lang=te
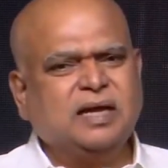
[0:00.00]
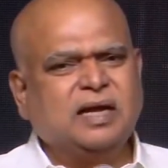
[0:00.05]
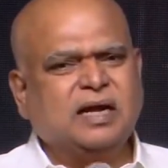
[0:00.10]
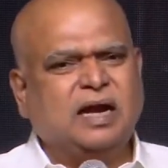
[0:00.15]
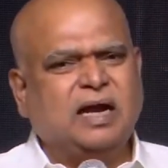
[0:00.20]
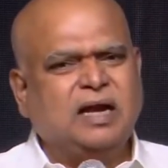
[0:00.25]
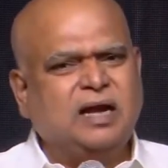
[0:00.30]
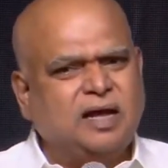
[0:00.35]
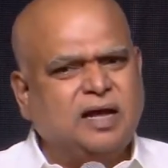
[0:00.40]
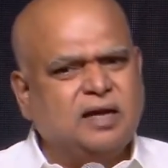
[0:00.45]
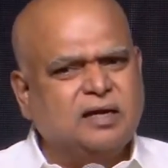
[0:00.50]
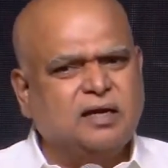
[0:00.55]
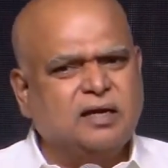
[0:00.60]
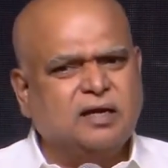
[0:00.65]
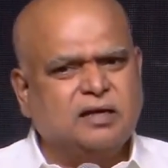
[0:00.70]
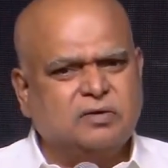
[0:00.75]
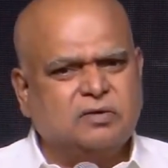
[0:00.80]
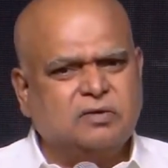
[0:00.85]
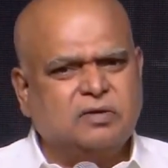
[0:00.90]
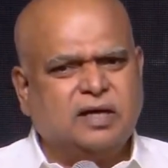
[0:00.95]
కళ్యాణ్
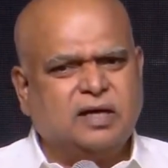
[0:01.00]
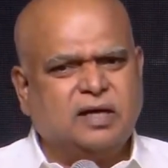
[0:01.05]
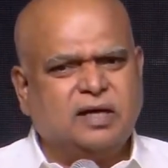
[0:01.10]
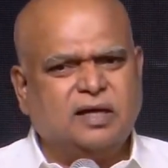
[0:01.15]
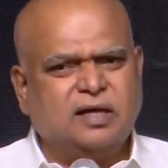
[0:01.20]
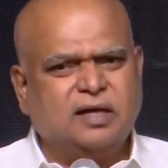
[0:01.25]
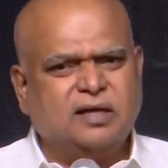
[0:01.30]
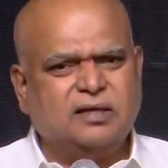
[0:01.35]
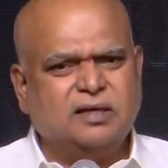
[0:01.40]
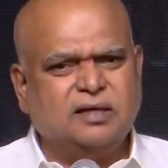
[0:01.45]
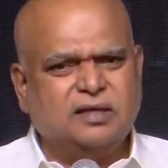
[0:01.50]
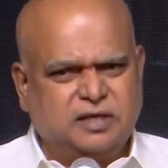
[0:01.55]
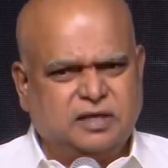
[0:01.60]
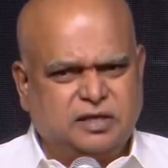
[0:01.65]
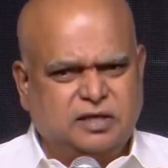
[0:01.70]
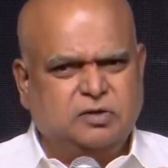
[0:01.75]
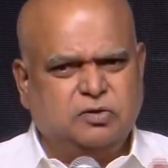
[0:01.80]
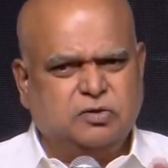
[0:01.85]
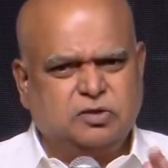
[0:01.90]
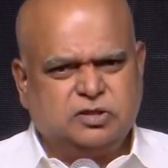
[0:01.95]
గారు కూడా
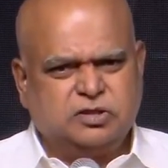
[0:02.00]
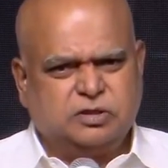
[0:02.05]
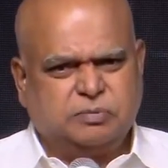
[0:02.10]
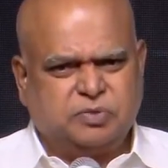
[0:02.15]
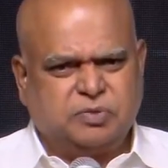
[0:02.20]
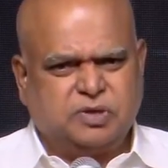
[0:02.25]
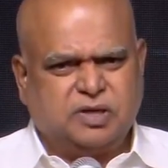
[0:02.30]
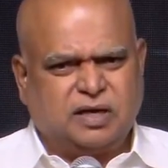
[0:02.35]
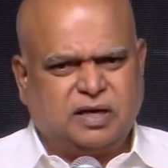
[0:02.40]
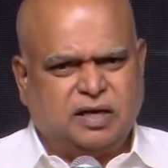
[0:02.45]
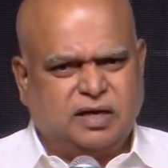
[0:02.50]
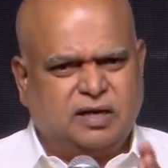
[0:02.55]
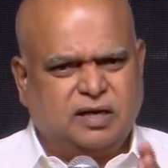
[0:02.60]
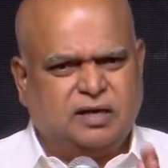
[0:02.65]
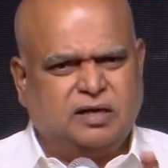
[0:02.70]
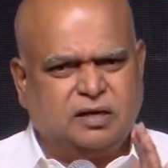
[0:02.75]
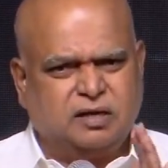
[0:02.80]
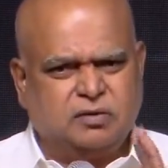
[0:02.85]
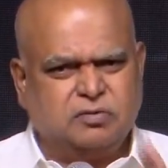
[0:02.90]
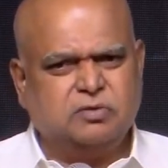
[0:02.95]
నేను ఈరోజు చెప్తున్న కళ్యాణ్
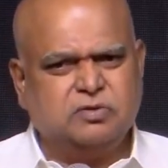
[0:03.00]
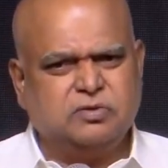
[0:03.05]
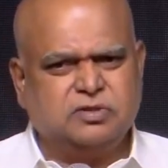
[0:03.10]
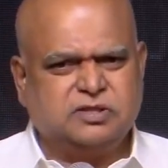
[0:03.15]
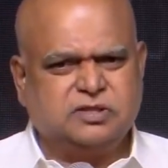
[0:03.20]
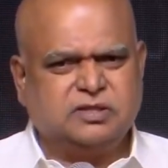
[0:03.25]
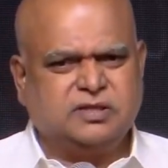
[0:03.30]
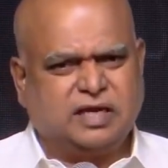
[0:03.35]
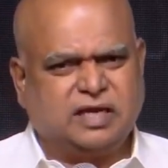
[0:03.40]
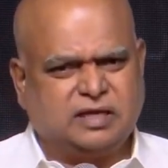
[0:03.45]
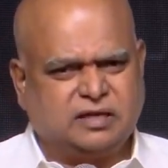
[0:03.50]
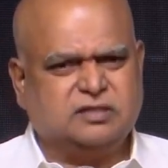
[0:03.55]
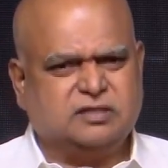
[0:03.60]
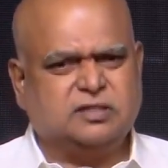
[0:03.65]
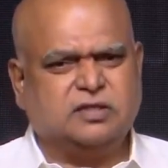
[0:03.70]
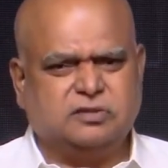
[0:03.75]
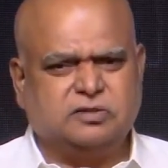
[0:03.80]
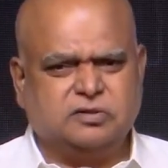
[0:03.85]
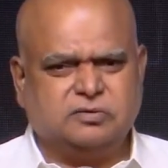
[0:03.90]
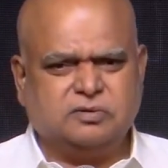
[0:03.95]
గారి గురించి నగ్న
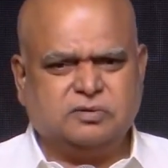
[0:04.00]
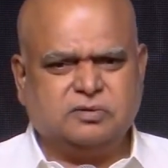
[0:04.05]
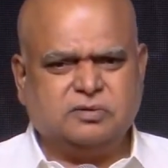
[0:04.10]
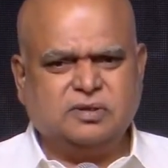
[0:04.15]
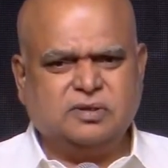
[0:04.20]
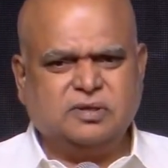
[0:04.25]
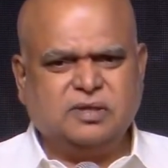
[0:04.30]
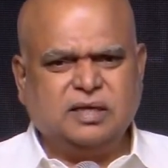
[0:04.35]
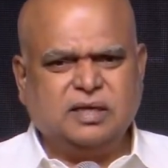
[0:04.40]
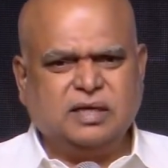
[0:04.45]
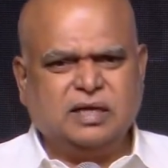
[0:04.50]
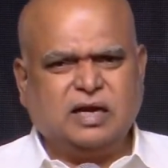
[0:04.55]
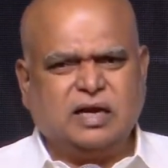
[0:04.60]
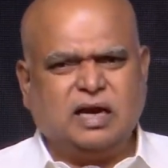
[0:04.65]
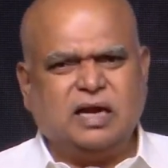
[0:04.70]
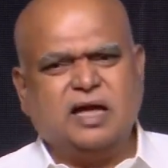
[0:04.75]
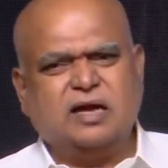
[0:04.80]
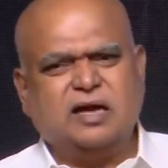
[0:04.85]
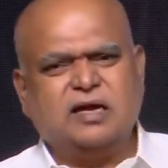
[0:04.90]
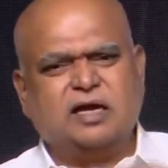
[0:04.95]
సత్యం
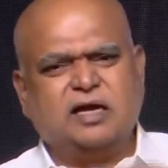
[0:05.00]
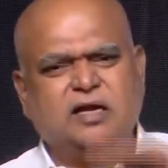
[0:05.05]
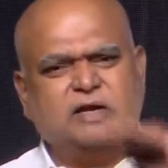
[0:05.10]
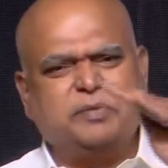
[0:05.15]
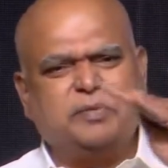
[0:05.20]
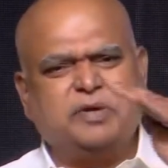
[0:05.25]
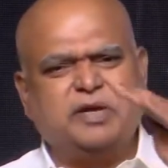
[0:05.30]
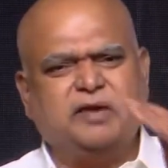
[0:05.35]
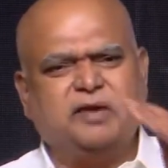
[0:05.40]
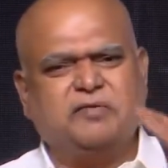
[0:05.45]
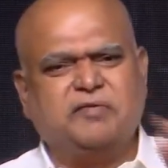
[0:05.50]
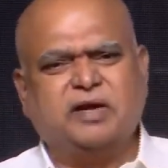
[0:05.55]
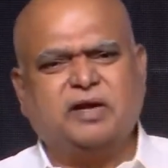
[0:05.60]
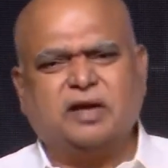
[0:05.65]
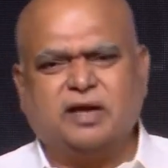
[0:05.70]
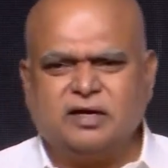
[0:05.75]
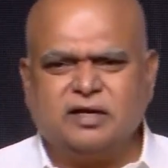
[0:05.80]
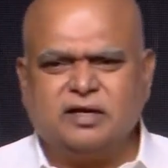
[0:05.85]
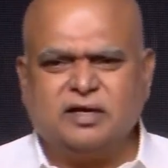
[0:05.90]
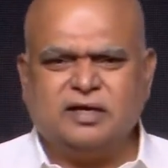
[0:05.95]
కళ్యాణ్ గారిని మీరు ఏమైనా
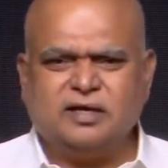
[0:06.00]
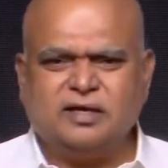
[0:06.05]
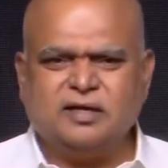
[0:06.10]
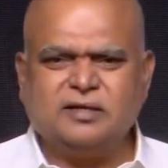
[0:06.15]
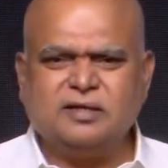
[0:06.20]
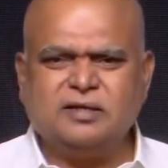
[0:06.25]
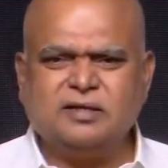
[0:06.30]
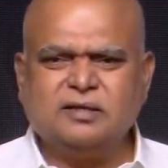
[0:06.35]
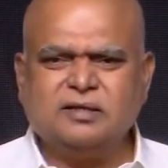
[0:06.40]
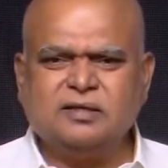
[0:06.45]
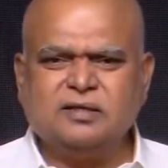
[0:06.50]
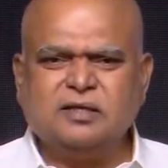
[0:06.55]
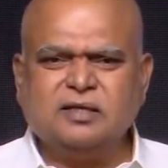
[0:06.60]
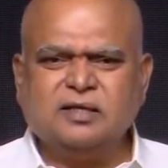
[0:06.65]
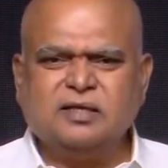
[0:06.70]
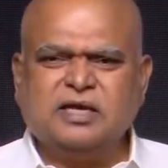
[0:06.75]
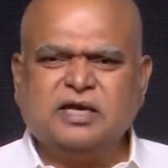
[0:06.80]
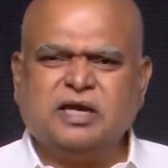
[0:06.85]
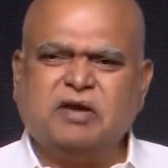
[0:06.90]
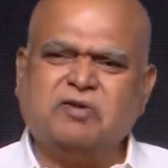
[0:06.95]
అనండి
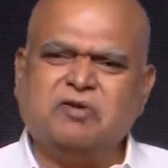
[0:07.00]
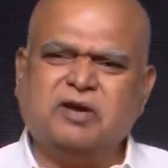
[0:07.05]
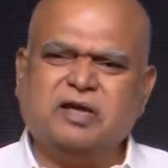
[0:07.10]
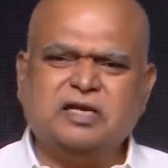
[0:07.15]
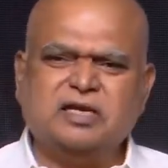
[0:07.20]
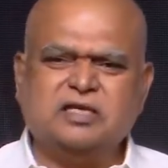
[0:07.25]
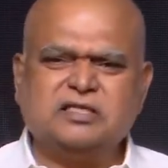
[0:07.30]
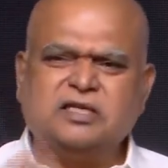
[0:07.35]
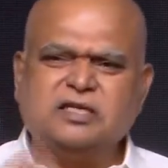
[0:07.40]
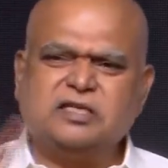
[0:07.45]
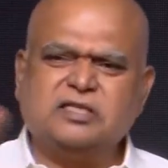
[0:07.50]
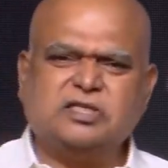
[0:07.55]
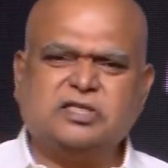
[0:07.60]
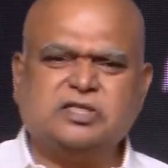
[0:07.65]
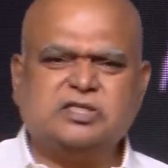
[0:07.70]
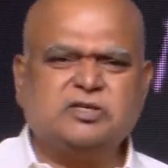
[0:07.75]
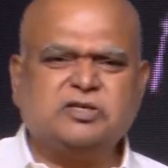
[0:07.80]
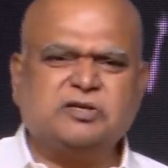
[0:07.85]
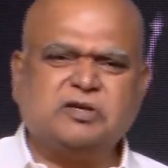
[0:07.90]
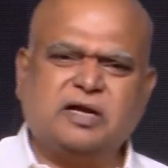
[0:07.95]
ఎవడైనా సరే
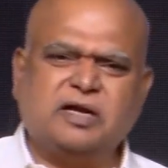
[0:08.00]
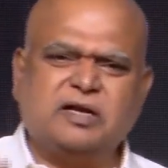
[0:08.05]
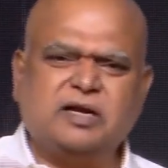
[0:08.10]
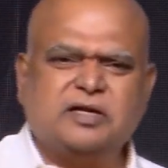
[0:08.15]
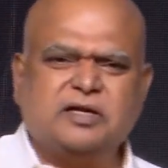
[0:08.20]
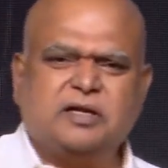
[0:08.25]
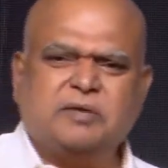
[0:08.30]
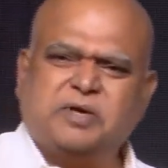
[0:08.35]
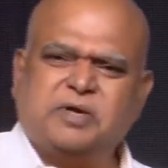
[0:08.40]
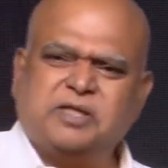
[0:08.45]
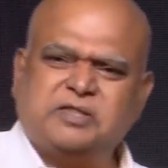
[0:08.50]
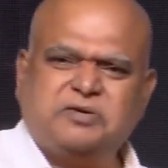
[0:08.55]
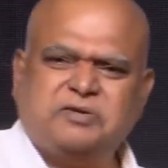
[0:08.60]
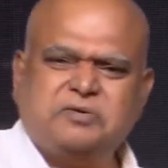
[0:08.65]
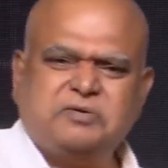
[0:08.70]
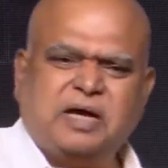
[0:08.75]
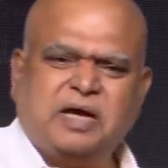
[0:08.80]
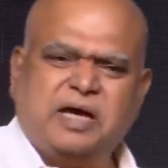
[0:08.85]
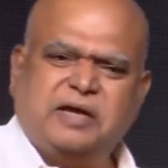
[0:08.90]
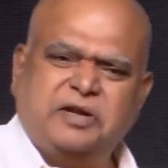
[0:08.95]
చిరంజీవి గారిని అంటే మాత్రం
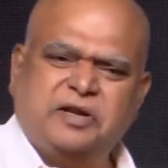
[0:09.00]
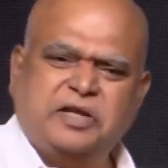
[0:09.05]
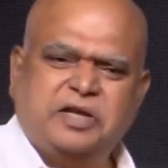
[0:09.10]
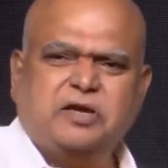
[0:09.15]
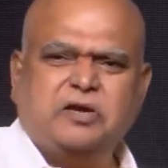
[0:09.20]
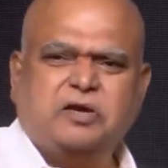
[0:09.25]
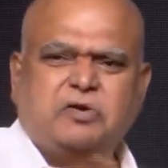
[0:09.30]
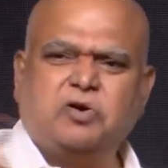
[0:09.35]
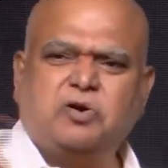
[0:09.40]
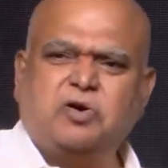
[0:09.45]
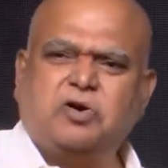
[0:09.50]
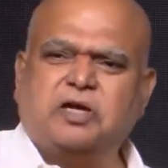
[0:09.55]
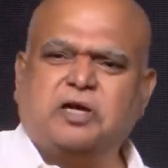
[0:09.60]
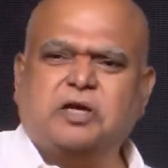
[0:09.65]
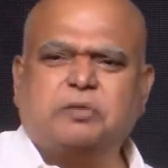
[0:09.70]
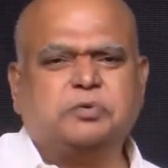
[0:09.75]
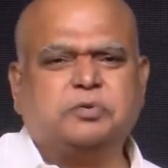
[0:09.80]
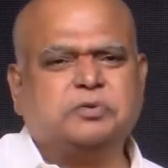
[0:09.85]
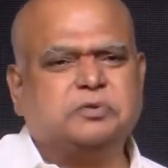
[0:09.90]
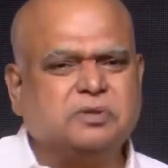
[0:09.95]
ఆయన నేరుగా రోడ్లోకి
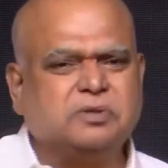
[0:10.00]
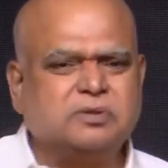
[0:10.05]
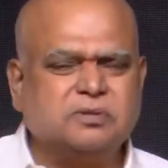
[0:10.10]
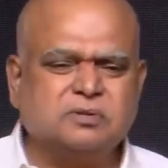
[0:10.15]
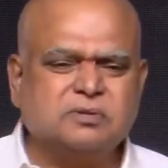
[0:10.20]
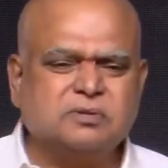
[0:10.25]
వెళ్ళిపోతారు